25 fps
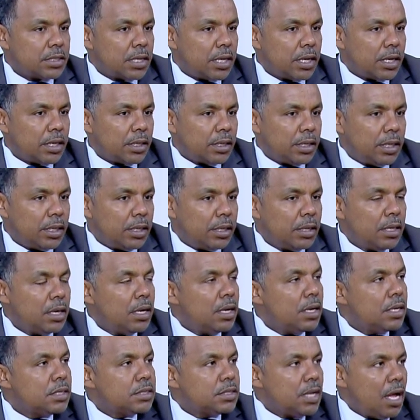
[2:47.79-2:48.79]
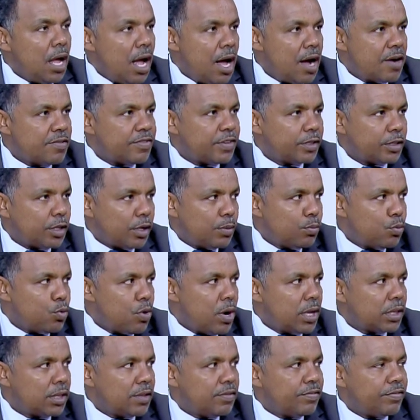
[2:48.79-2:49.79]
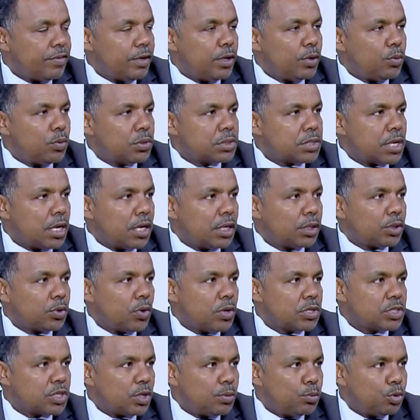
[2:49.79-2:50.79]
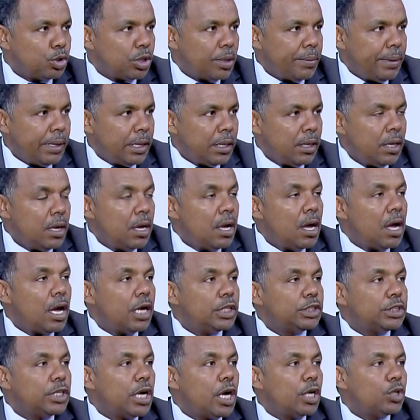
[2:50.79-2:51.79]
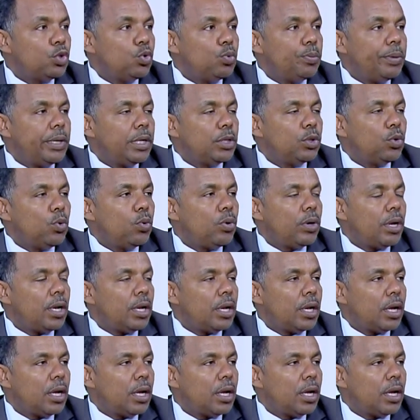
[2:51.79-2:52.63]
يعني صحافه المواطن في وسائل التواصل المجتمعي اشادوا بدور